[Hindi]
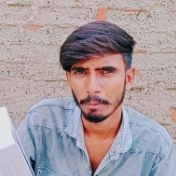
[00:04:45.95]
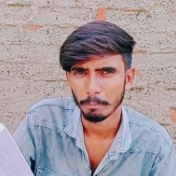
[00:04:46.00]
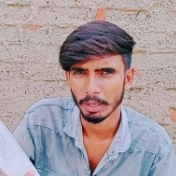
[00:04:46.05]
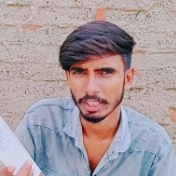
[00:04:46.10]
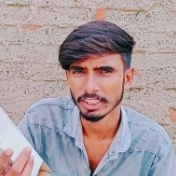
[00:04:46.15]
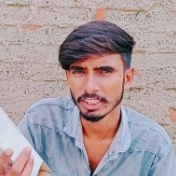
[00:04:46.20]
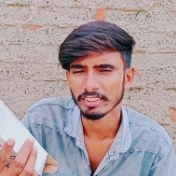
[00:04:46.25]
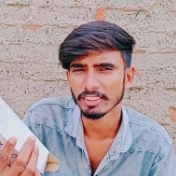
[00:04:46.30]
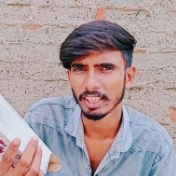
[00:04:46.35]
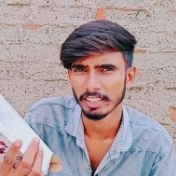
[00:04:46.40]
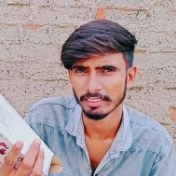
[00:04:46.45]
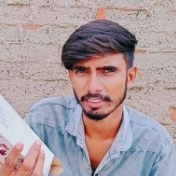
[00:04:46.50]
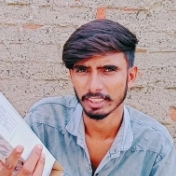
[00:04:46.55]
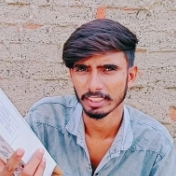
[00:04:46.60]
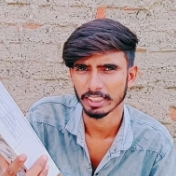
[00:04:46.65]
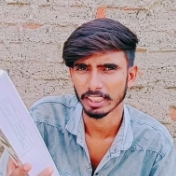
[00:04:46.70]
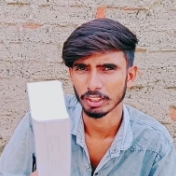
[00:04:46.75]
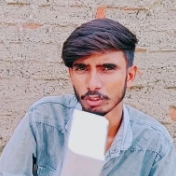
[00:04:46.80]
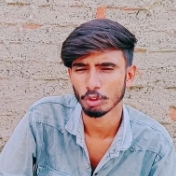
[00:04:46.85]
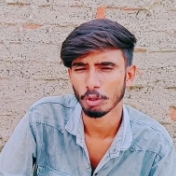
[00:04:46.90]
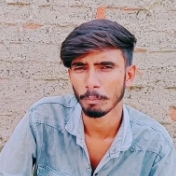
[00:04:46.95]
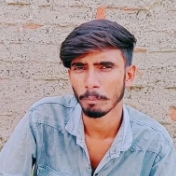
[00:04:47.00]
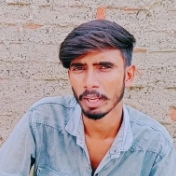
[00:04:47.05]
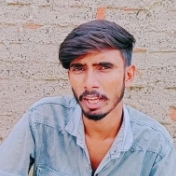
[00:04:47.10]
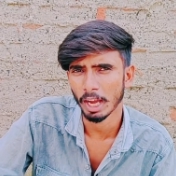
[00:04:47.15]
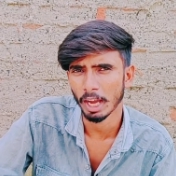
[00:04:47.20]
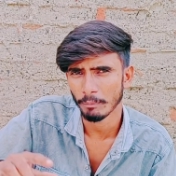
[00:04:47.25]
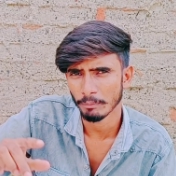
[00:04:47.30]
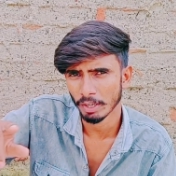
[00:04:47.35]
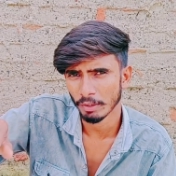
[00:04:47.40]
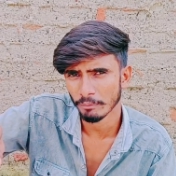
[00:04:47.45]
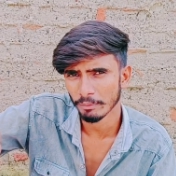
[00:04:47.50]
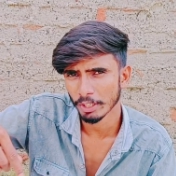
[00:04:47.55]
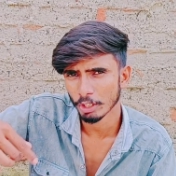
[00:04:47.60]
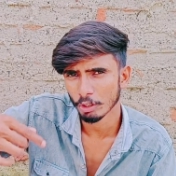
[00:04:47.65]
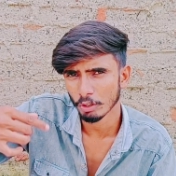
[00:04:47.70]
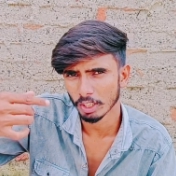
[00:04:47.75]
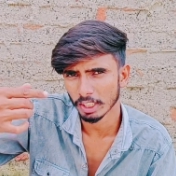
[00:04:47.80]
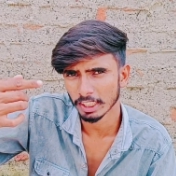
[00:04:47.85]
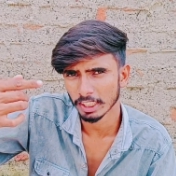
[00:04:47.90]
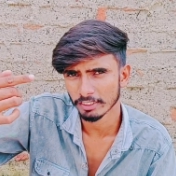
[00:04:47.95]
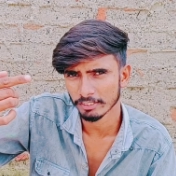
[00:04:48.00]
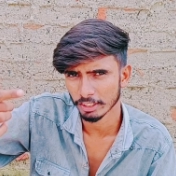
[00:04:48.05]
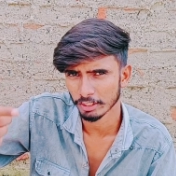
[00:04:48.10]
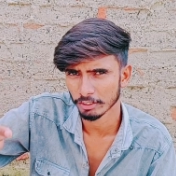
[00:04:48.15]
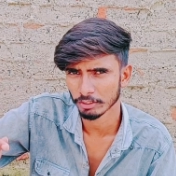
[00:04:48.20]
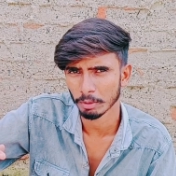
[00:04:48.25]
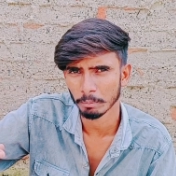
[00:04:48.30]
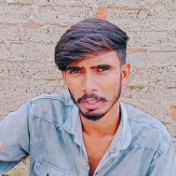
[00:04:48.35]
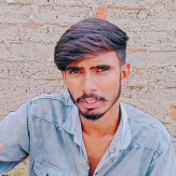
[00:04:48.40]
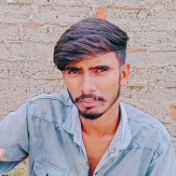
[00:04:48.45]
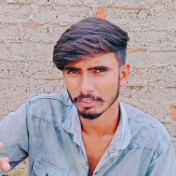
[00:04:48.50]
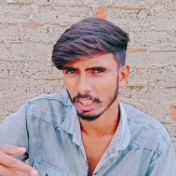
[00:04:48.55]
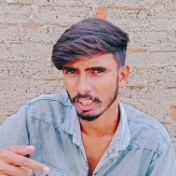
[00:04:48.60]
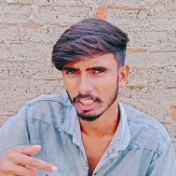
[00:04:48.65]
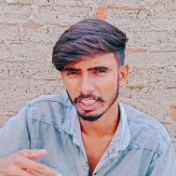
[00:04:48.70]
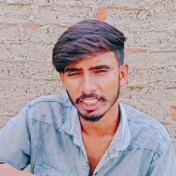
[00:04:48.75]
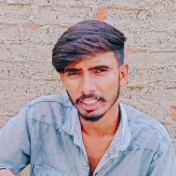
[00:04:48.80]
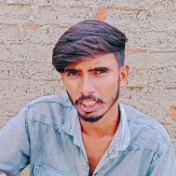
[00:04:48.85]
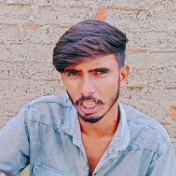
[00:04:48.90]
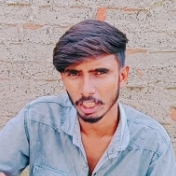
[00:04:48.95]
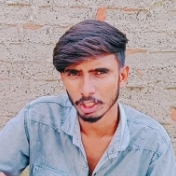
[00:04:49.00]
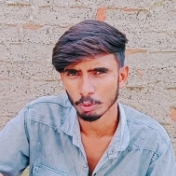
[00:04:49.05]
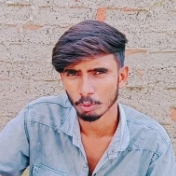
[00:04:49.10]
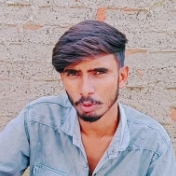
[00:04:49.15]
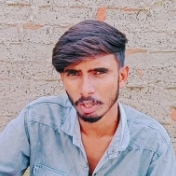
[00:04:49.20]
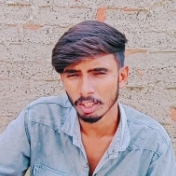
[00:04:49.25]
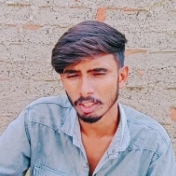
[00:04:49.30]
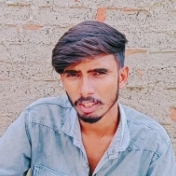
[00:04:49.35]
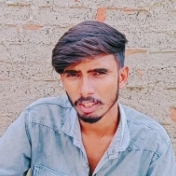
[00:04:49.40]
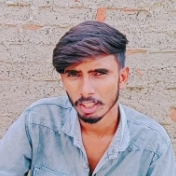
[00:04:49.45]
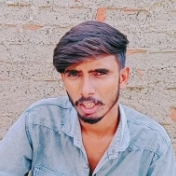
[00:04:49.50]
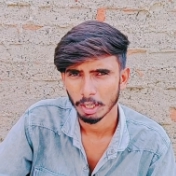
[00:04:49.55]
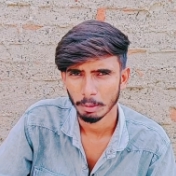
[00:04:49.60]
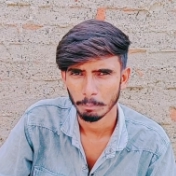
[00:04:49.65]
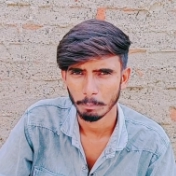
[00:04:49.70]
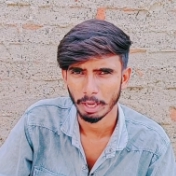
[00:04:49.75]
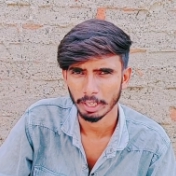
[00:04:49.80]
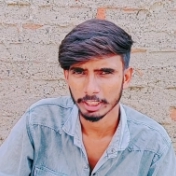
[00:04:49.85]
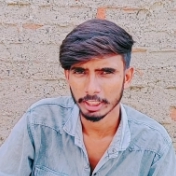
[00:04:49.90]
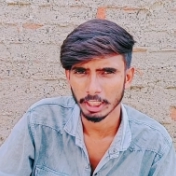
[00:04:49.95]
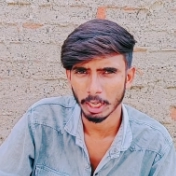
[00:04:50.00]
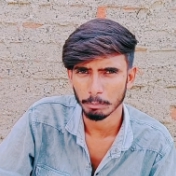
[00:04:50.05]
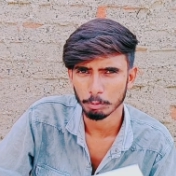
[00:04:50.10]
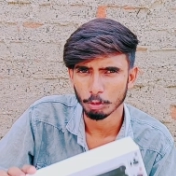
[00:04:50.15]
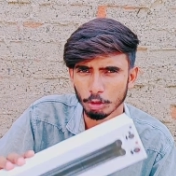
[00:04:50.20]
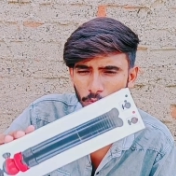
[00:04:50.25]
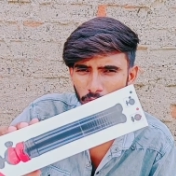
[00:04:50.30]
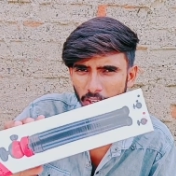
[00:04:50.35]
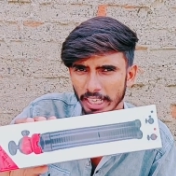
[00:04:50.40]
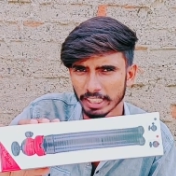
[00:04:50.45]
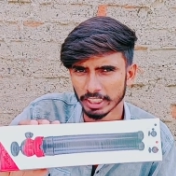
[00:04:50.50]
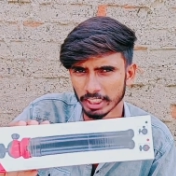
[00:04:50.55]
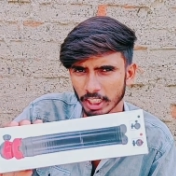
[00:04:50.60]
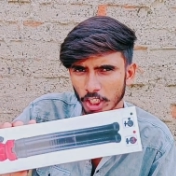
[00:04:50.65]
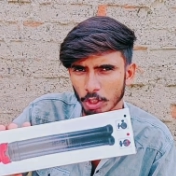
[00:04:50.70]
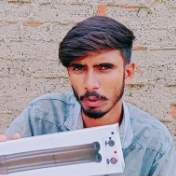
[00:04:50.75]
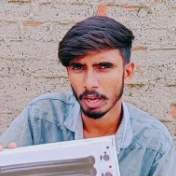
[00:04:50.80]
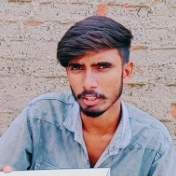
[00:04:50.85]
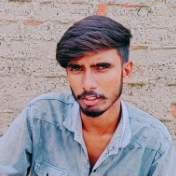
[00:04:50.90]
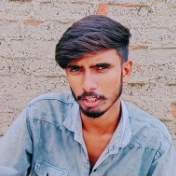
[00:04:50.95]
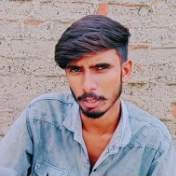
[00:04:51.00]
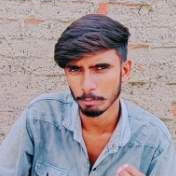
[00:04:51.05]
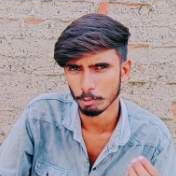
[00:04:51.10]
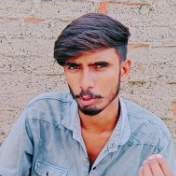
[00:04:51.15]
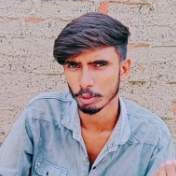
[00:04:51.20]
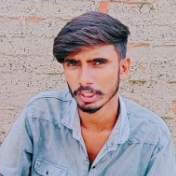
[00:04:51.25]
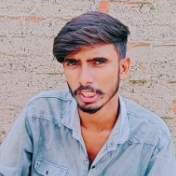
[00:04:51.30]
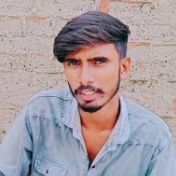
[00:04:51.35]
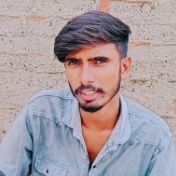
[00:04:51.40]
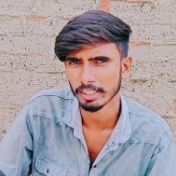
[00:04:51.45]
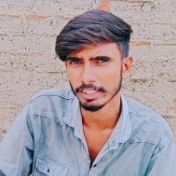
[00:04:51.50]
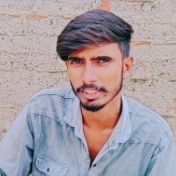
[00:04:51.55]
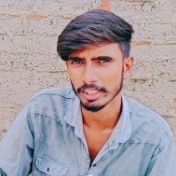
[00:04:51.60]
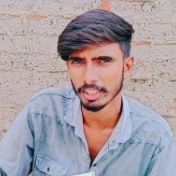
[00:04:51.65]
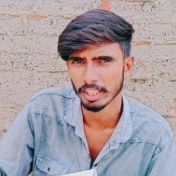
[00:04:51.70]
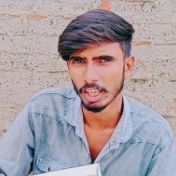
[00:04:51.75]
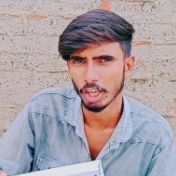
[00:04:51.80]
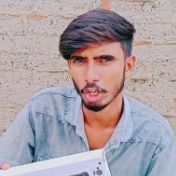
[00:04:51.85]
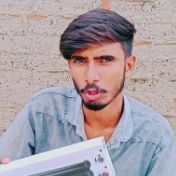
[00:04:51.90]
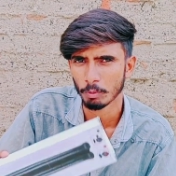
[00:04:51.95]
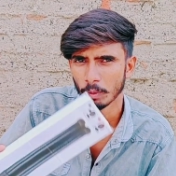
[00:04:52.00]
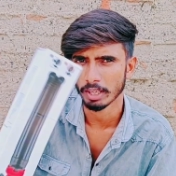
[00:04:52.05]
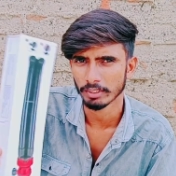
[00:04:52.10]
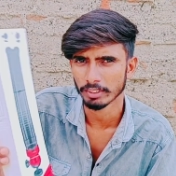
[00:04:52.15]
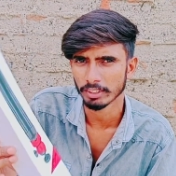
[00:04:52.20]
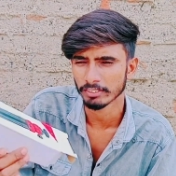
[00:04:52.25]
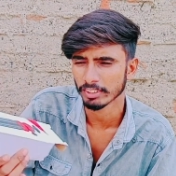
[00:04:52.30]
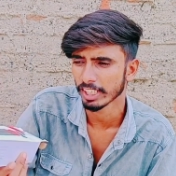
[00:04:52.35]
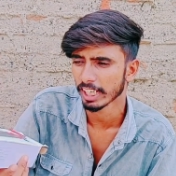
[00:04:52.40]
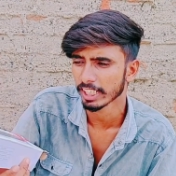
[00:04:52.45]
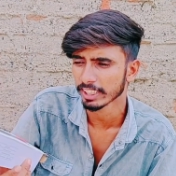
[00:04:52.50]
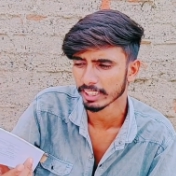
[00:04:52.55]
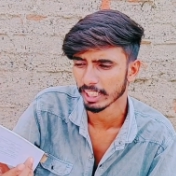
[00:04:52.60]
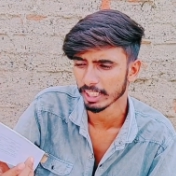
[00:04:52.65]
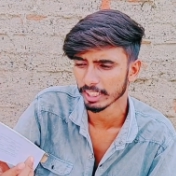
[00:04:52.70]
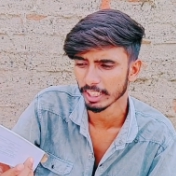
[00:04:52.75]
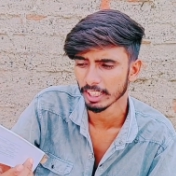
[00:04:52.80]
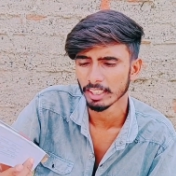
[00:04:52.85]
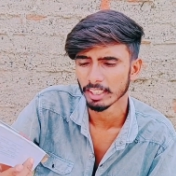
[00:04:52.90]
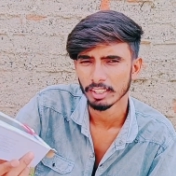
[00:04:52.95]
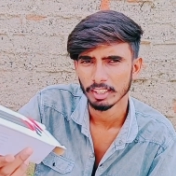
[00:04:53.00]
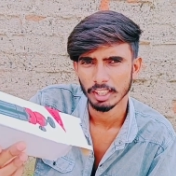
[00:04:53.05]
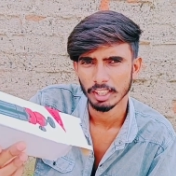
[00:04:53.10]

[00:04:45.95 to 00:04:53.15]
परचेज कर सकते हैं तो मैं अपना वीडियो का डिस्क्रिप्शन में इसका लिंक डाल दूंगा बाकी आप लोग प्राइज वगैरह वहाँ से आप लोग देख लीजिएगा और वहाँ से सिलेक्ट करके